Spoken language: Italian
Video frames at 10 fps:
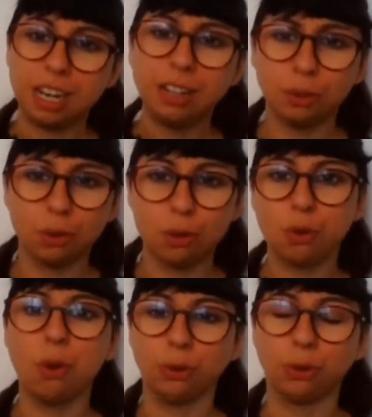rendono
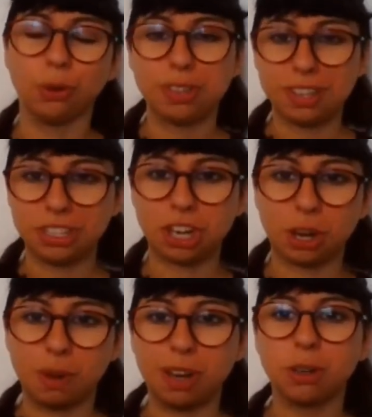conto se c'è
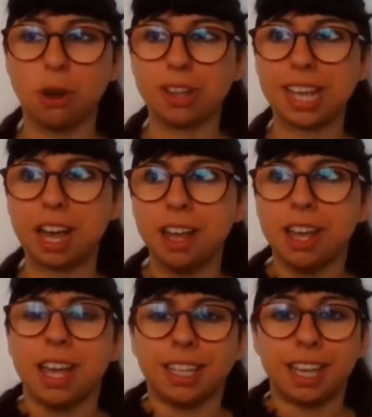qualcosa
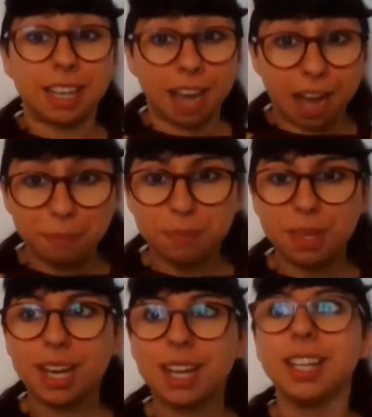che cambia